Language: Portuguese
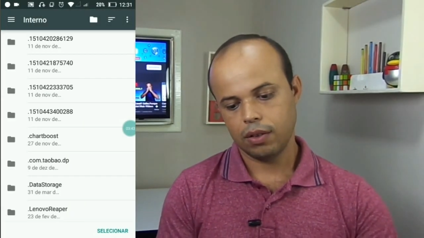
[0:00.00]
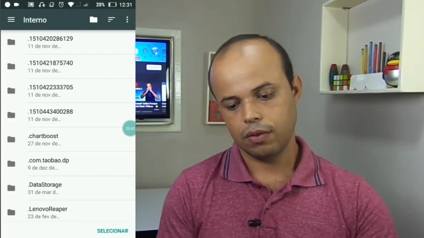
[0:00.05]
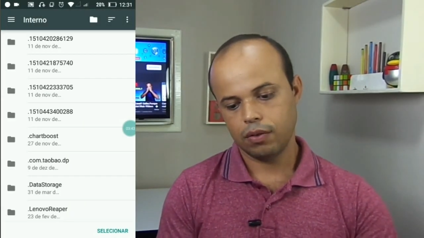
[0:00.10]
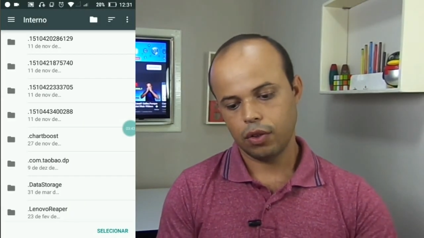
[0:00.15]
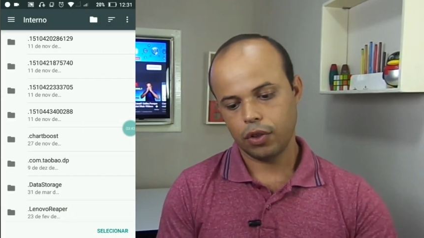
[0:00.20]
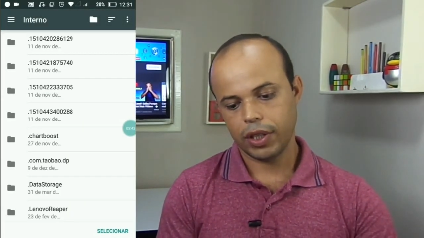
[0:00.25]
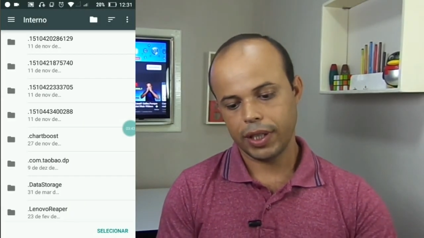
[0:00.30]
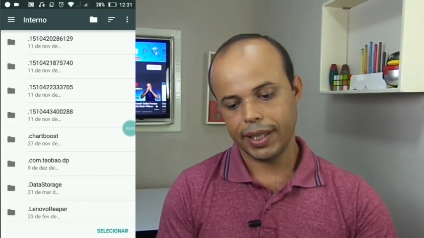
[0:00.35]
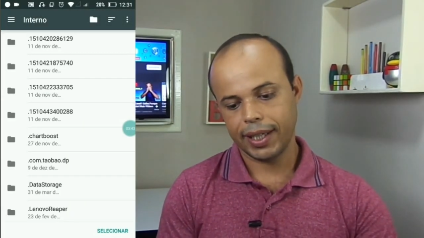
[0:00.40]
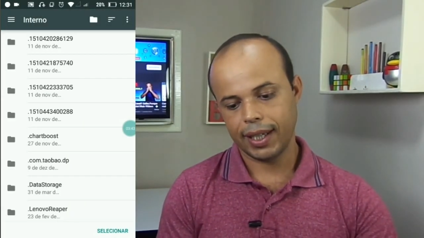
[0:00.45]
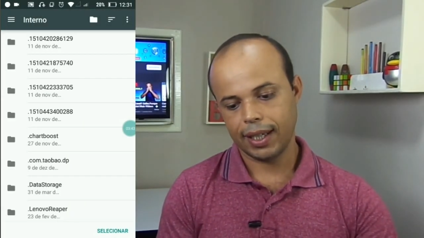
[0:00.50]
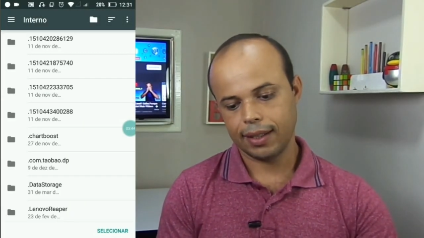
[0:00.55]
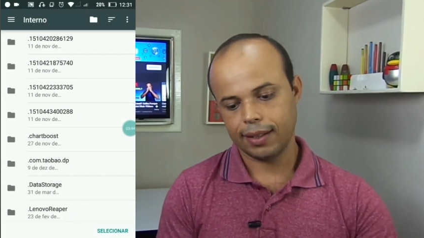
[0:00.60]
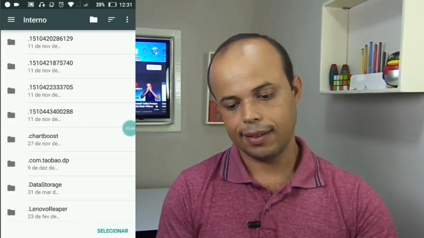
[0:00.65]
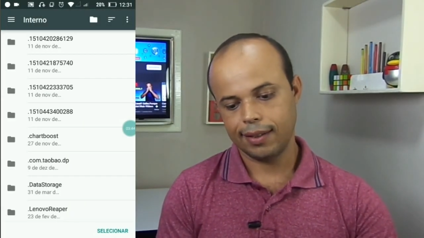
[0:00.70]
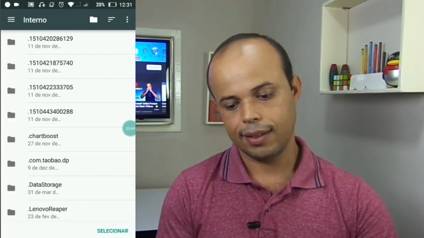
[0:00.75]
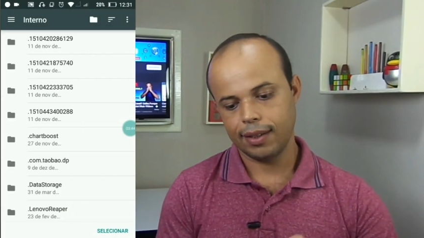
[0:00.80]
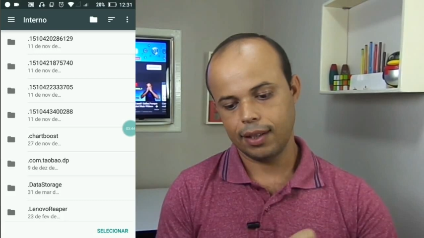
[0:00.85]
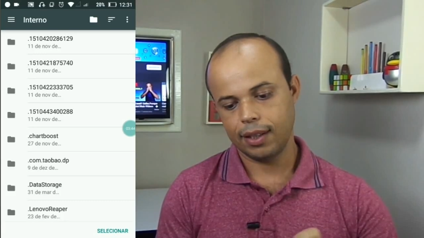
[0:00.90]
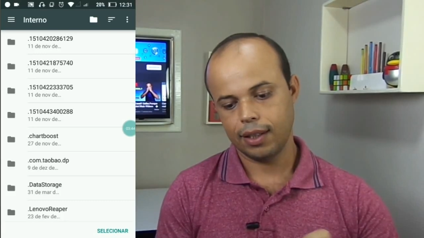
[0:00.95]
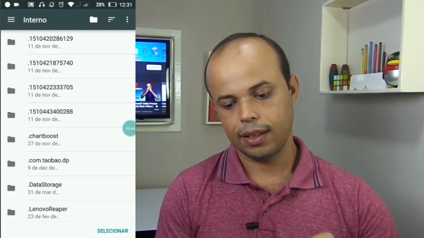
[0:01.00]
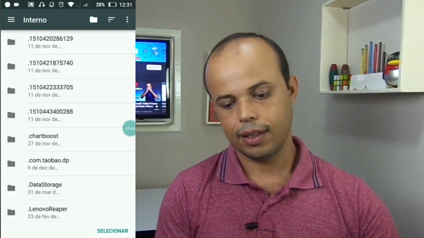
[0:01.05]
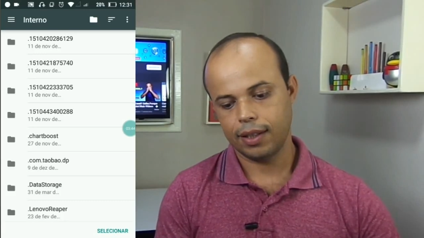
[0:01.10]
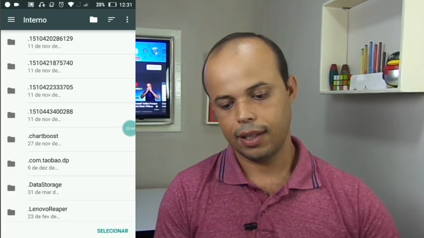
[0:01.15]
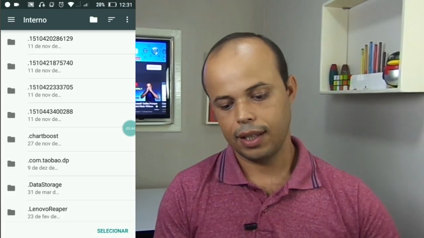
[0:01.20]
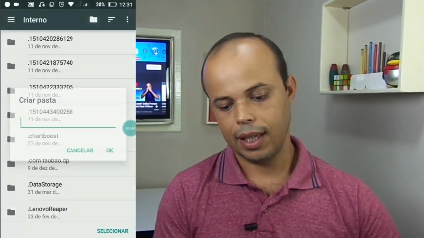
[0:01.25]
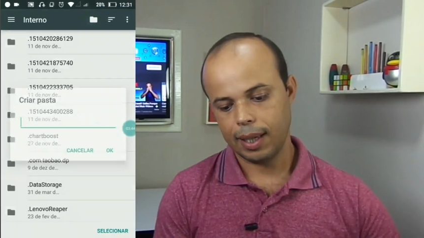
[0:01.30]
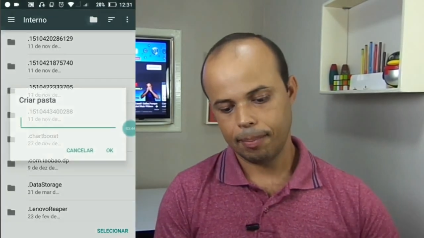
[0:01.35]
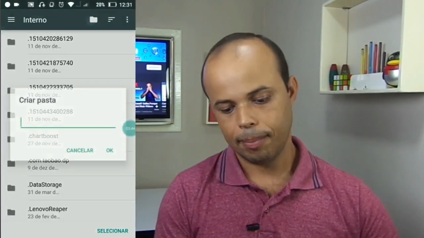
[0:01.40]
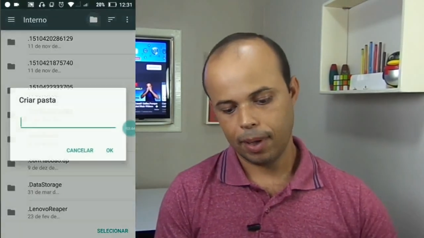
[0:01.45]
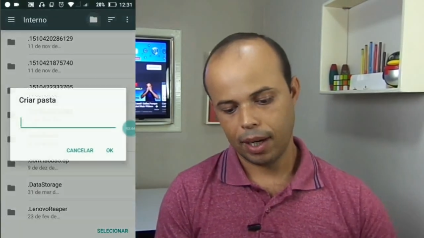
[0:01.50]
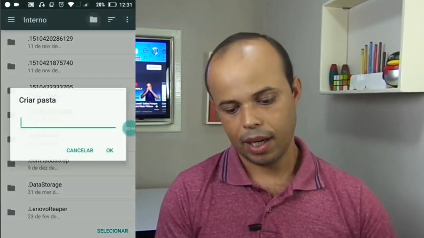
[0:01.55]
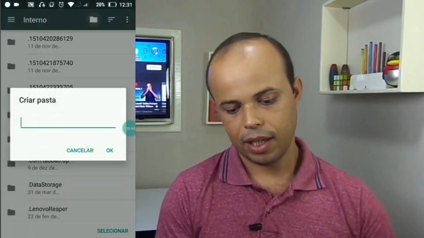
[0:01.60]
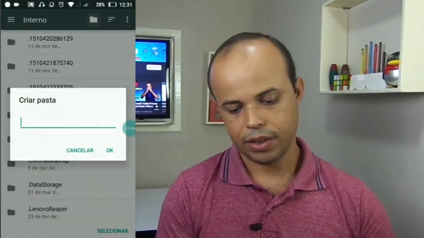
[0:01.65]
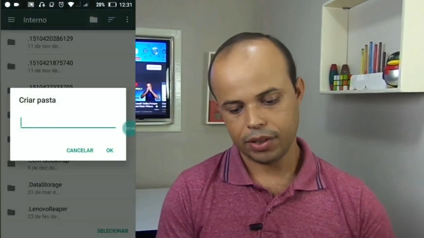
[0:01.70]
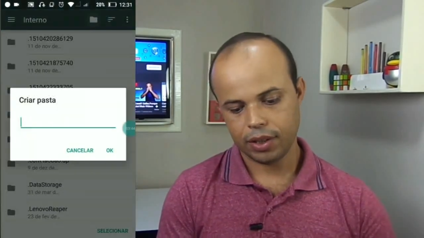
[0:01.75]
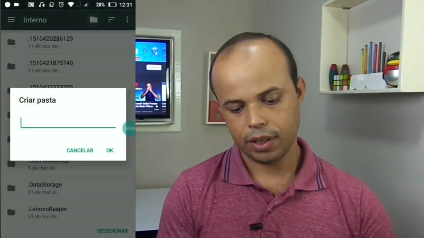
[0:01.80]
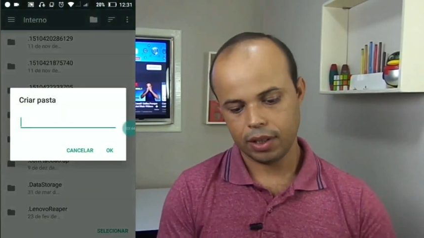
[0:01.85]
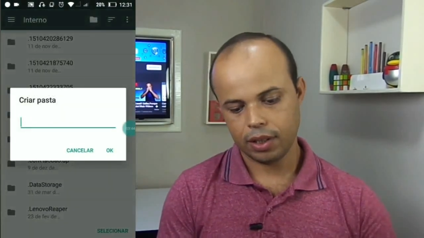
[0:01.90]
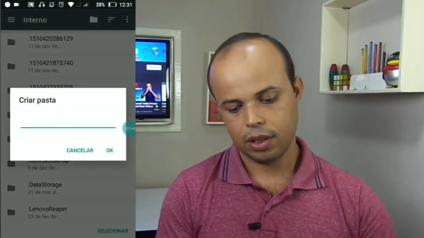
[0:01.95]
Vou clicar aqui em criar
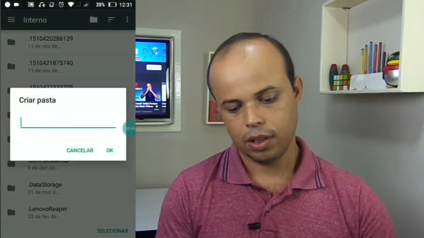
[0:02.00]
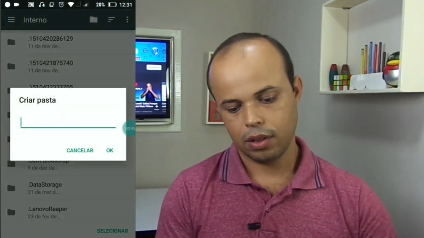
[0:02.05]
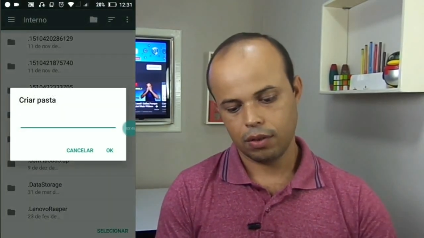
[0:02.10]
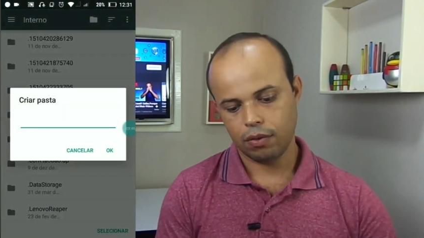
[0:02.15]
pasta.